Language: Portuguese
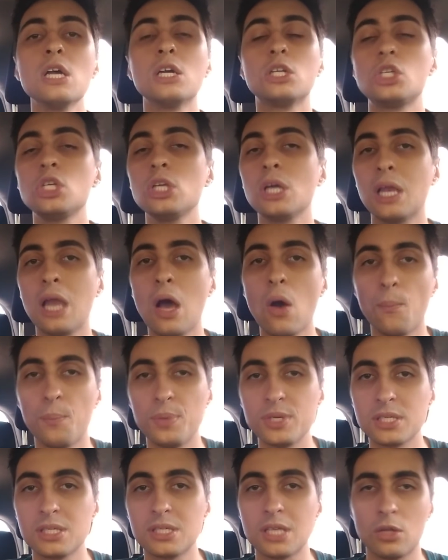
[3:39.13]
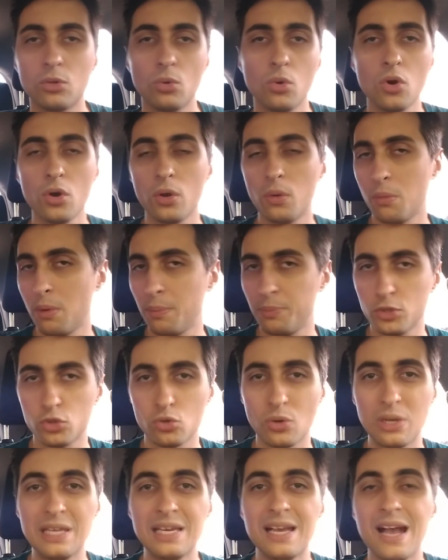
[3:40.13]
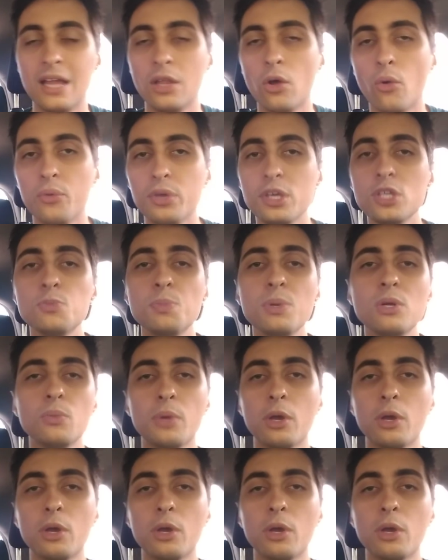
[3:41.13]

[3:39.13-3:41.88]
tinha lá um pesquisador, uma pessoa ligada ao INSPER,